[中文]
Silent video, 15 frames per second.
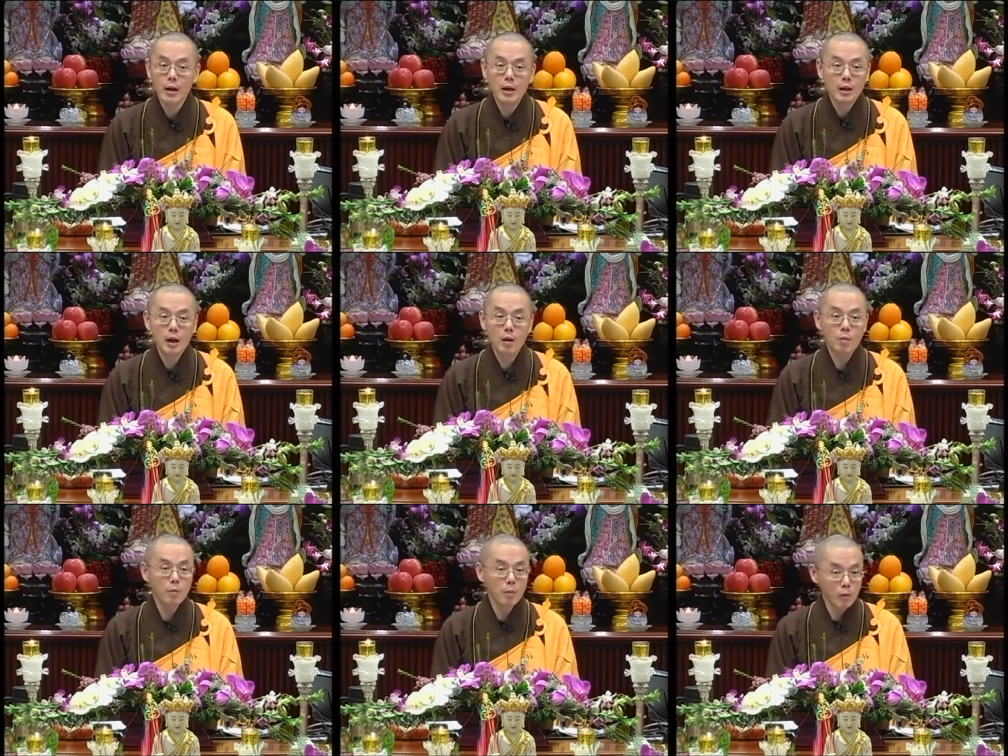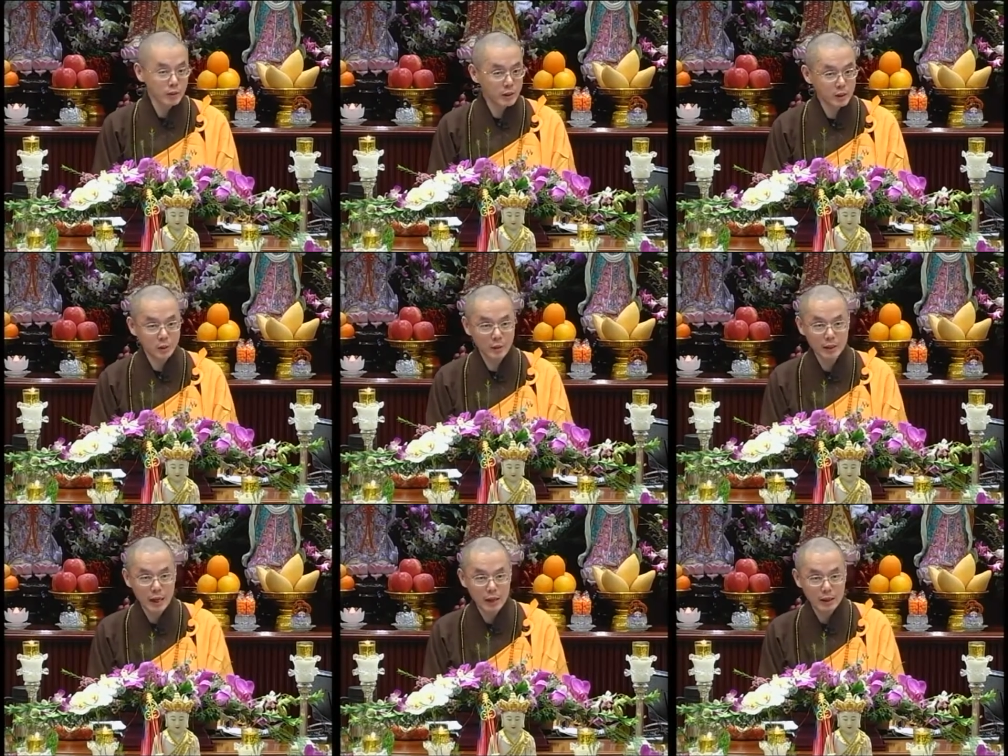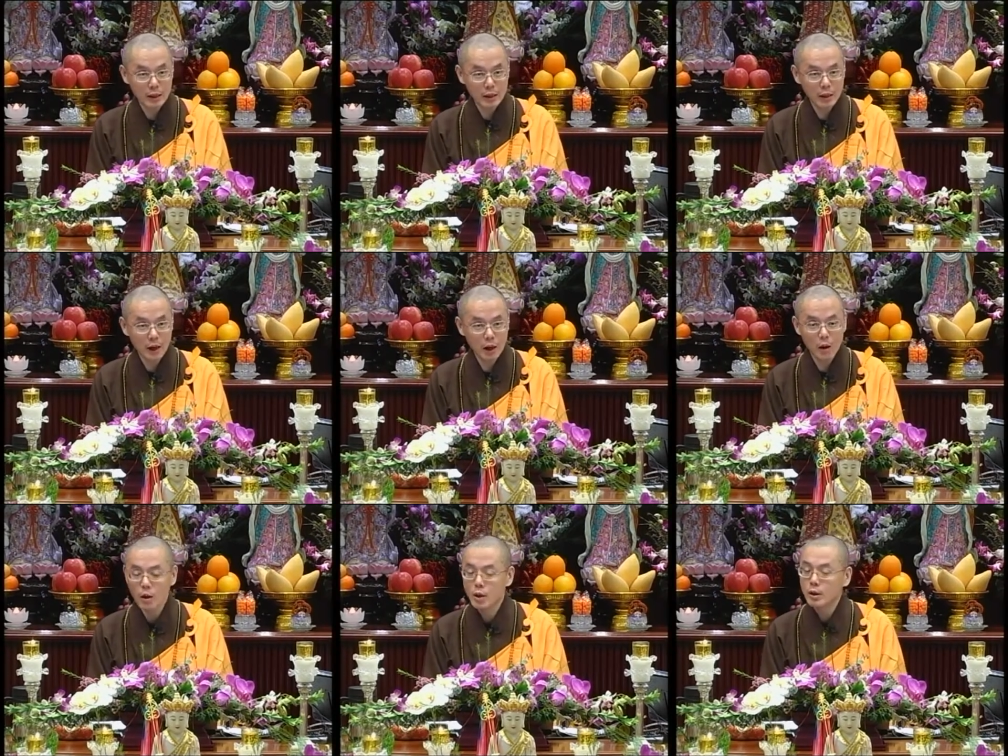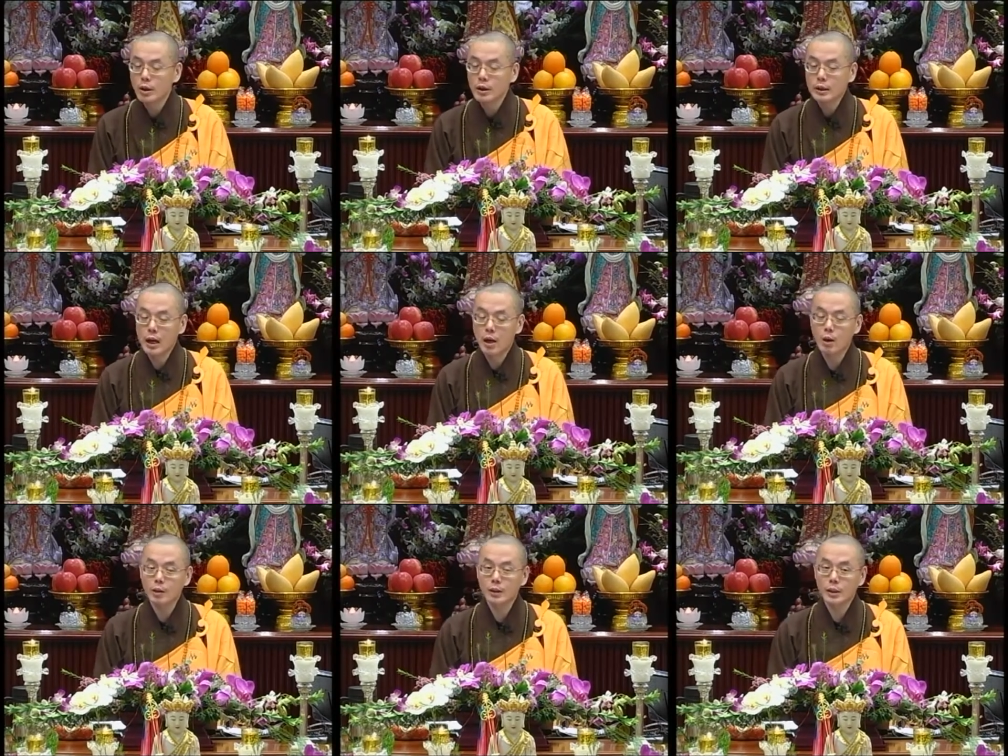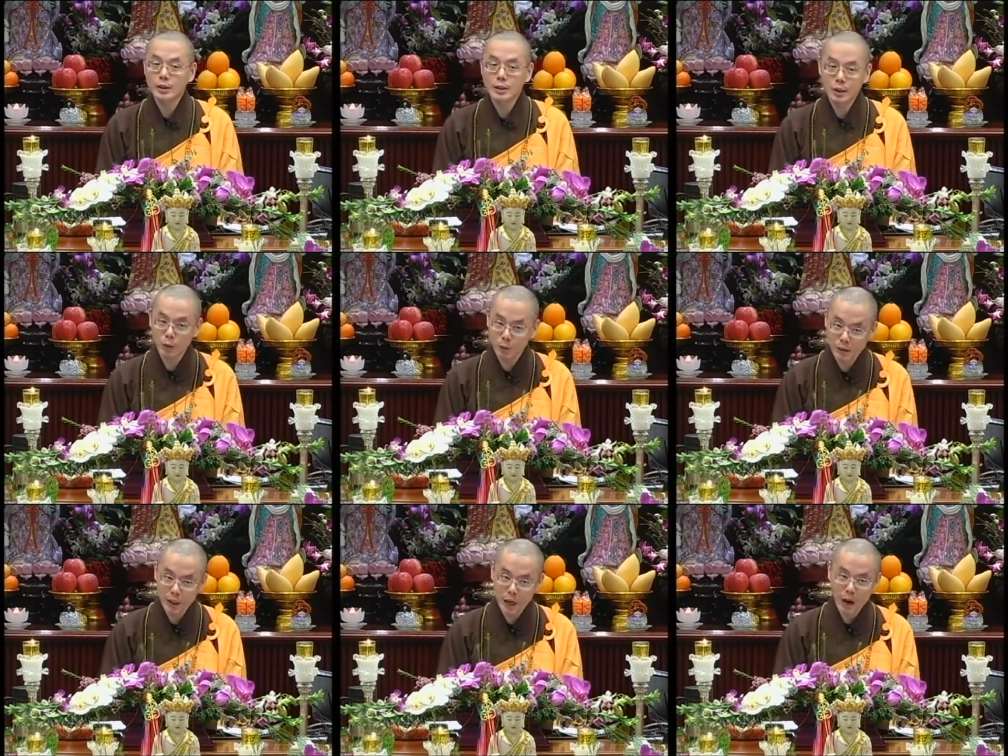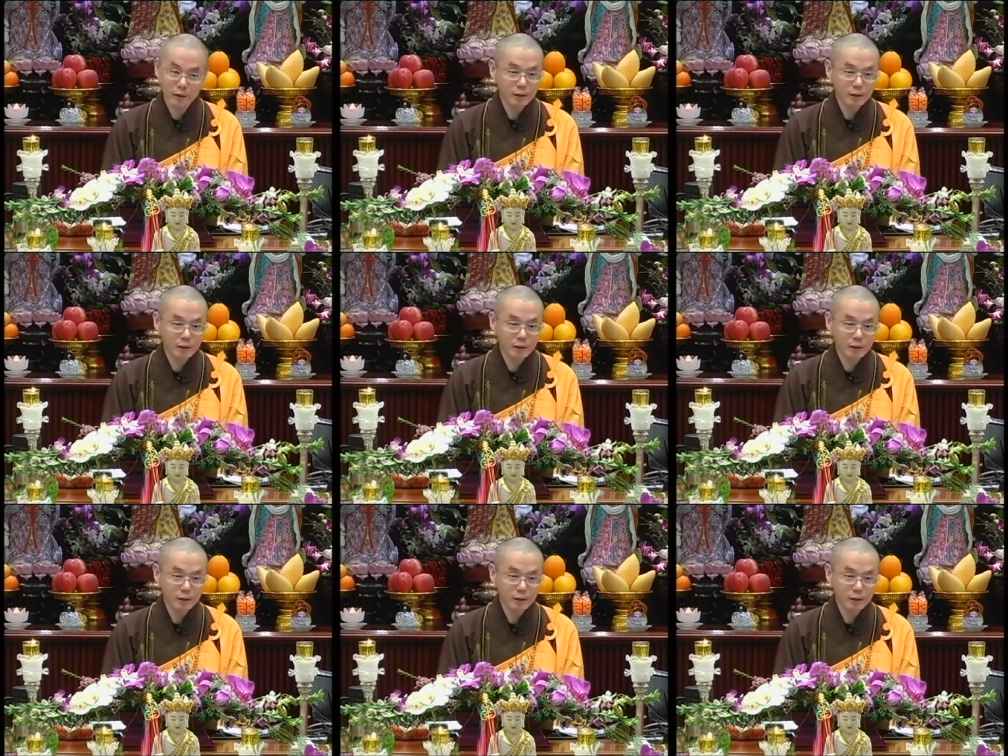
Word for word: 然后牧师对他也很好，然后呢，基督教、